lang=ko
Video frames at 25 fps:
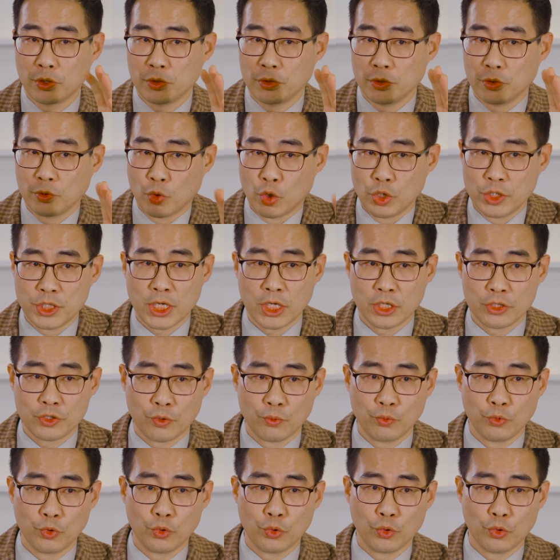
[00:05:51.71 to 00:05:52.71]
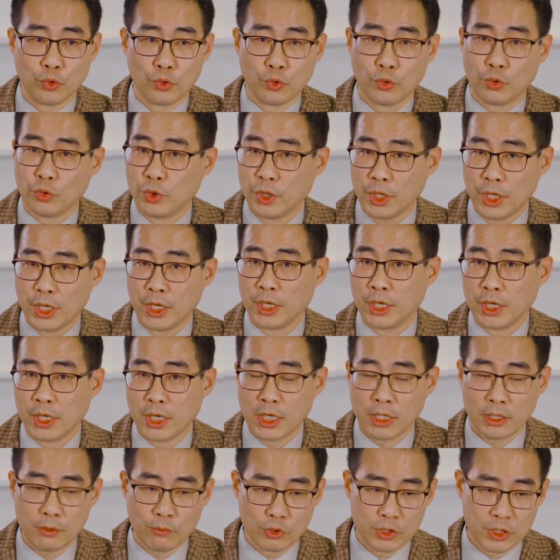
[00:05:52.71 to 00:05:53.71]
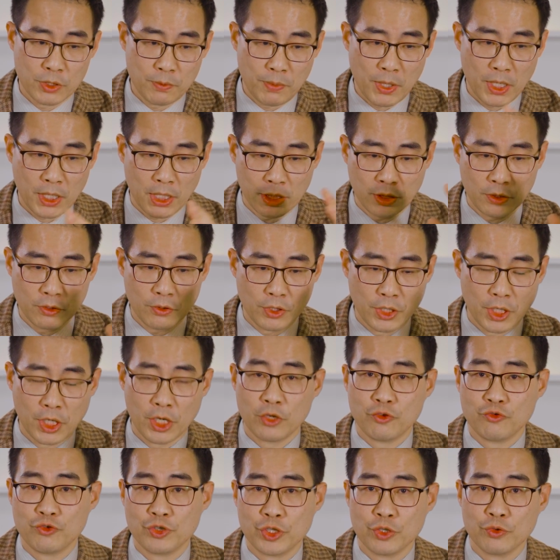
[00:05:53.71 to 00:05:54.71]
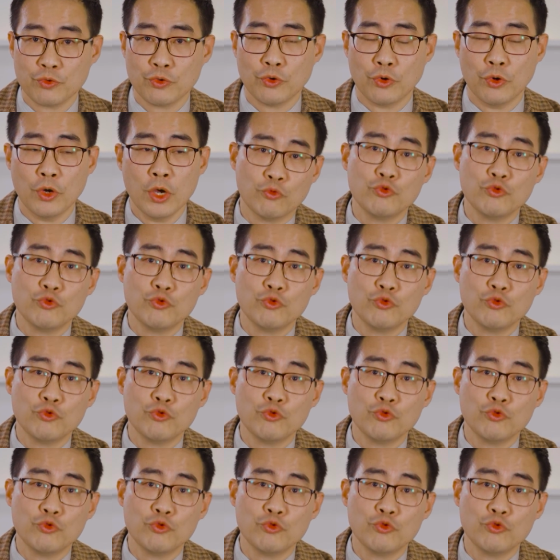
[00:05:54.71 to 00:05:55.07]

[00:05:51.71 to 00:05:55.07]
그 권장 점도 얘기랑 뭐 스펙 같은 거 얘기해 주시고,